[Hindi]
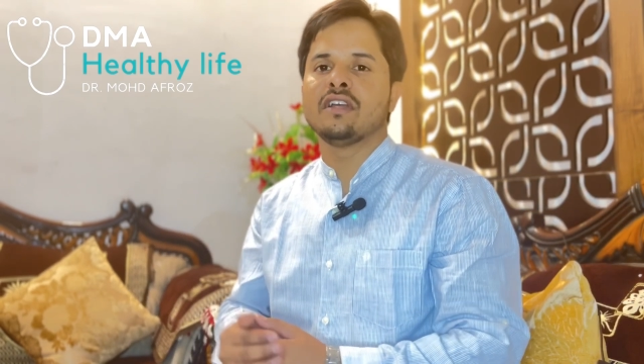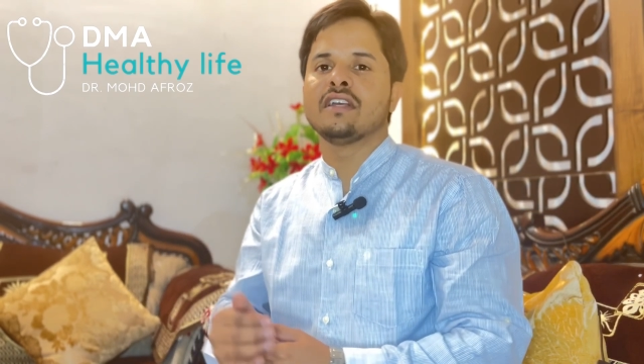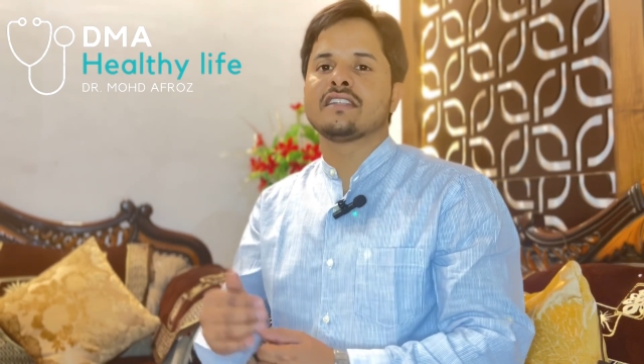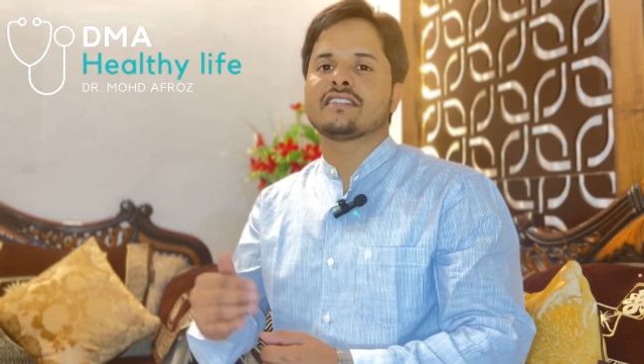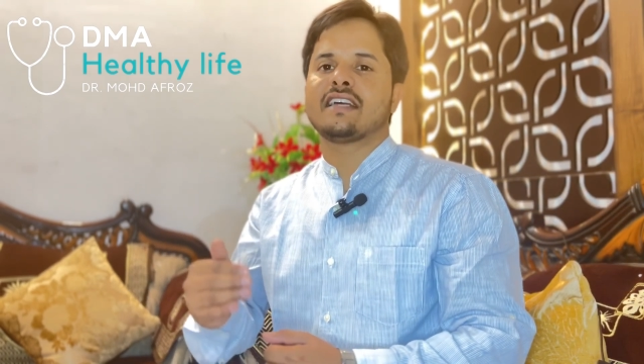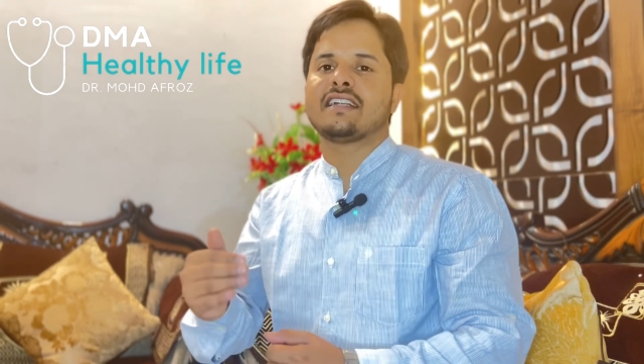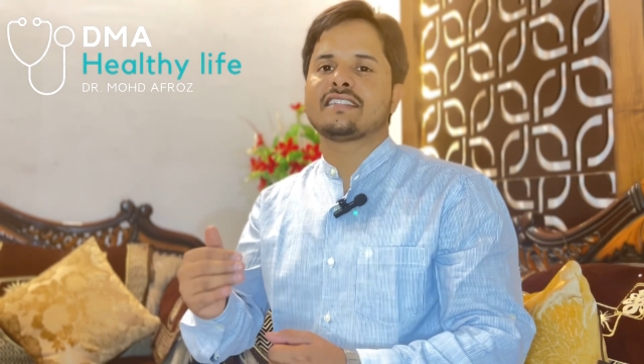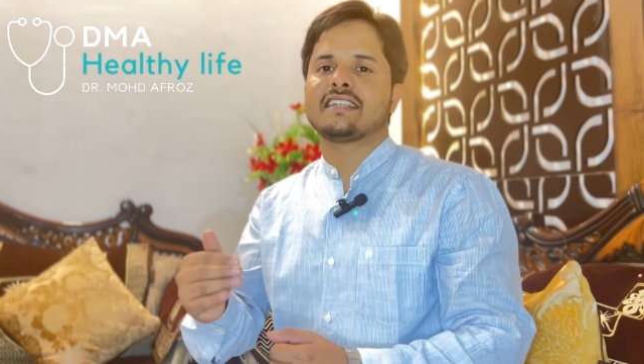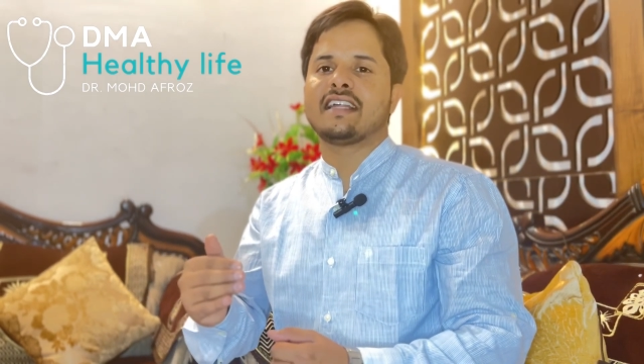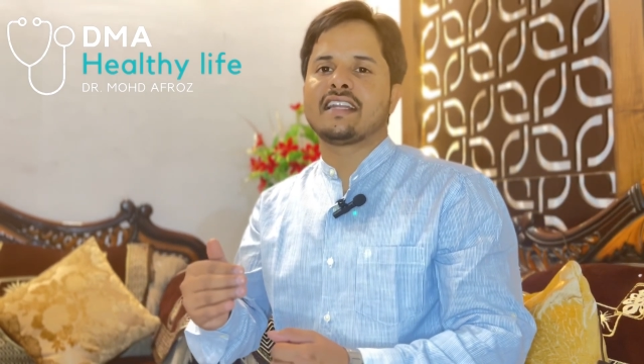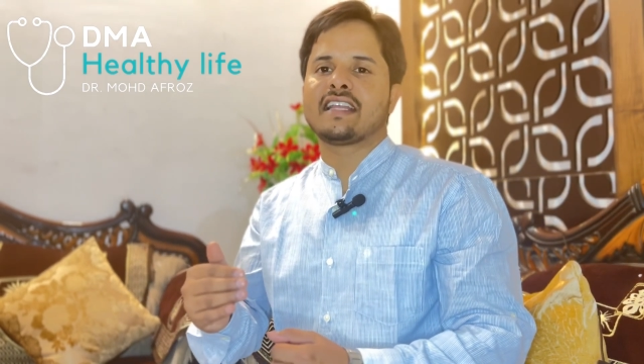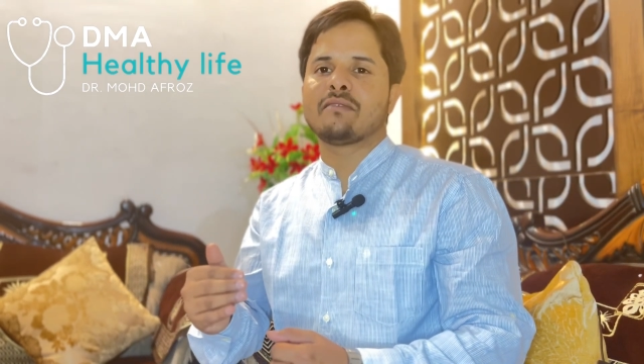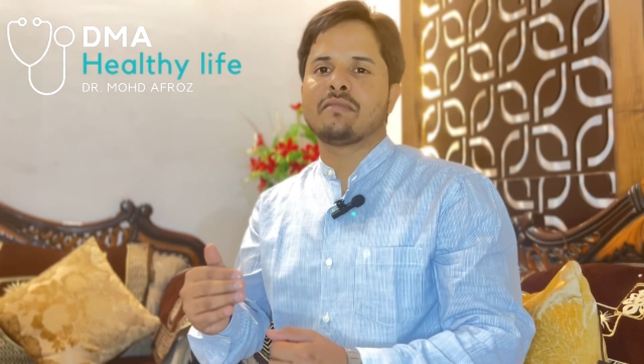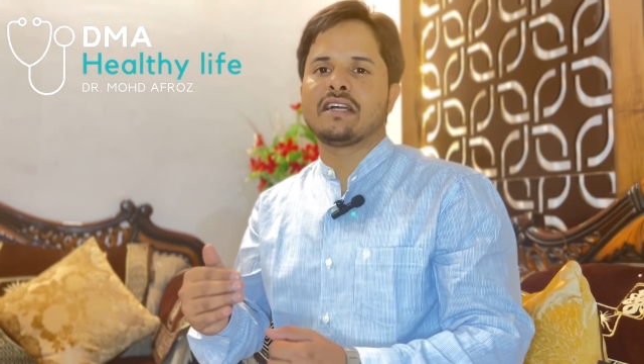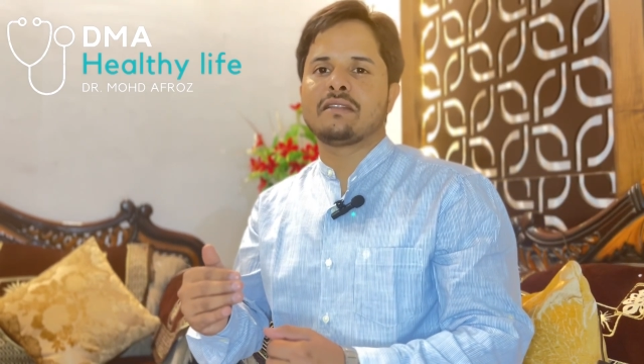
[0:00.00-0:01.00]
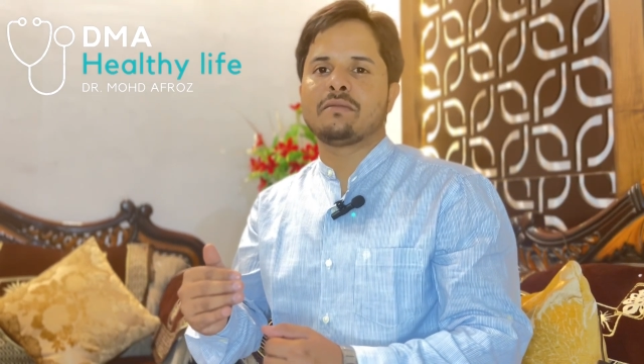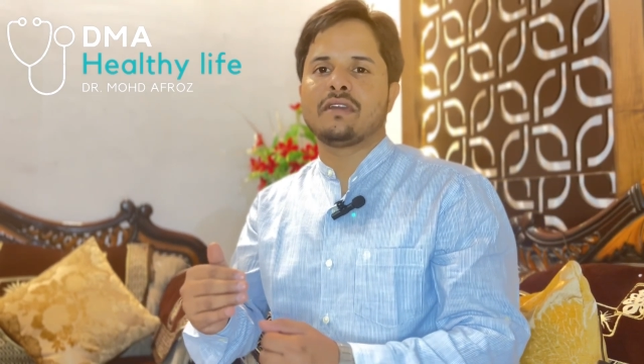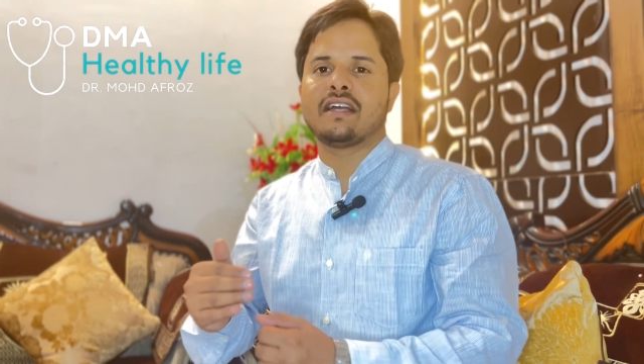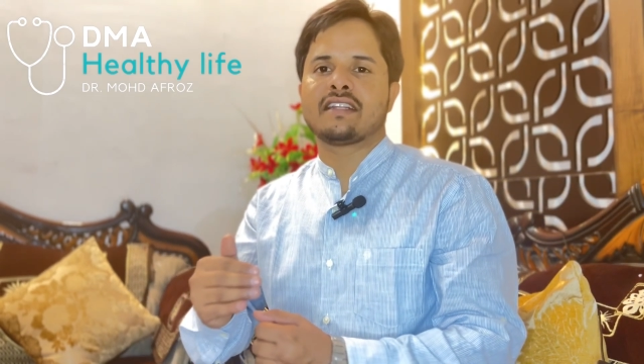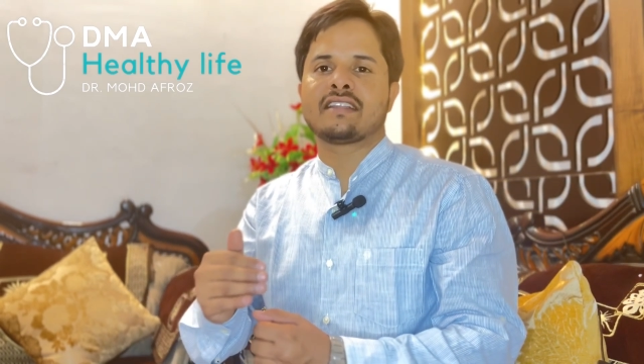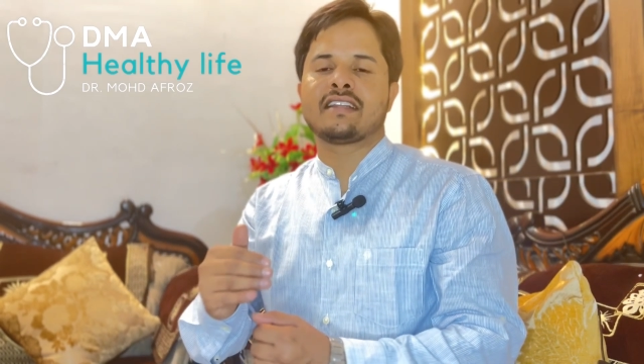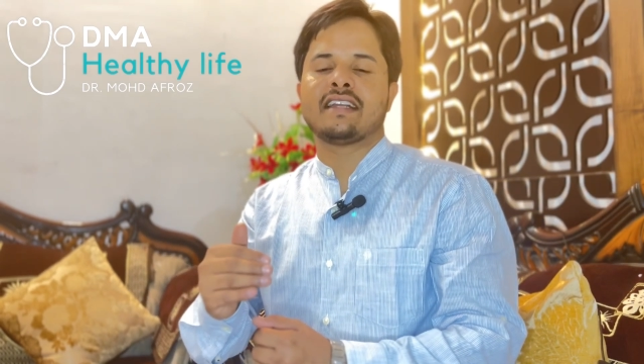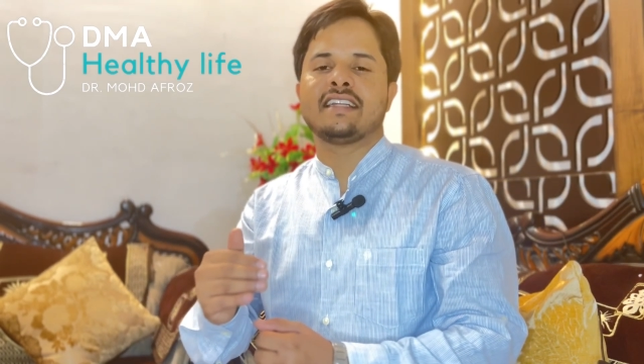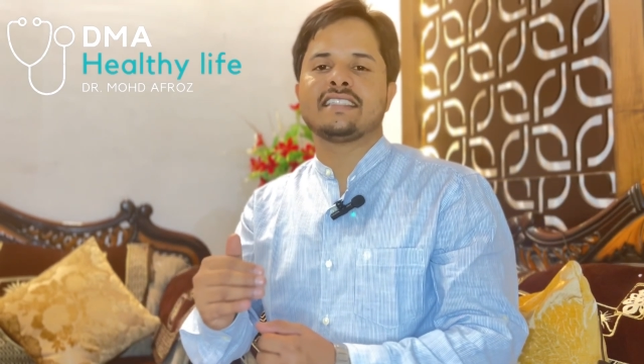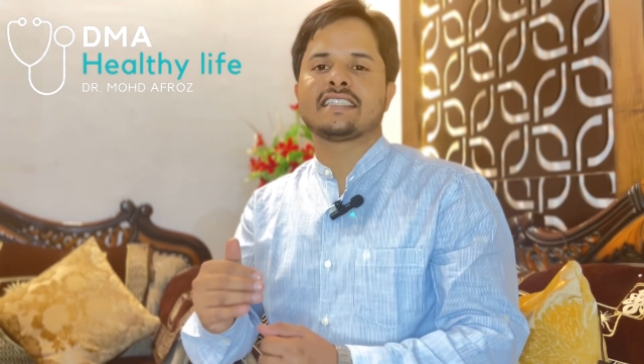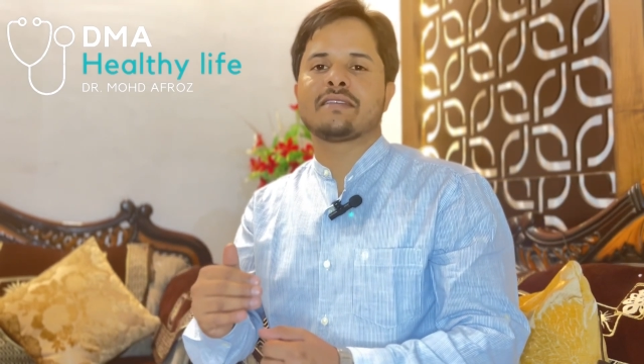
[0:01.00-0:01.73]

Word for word: साठ साल के बाद भी आर्थराइटिस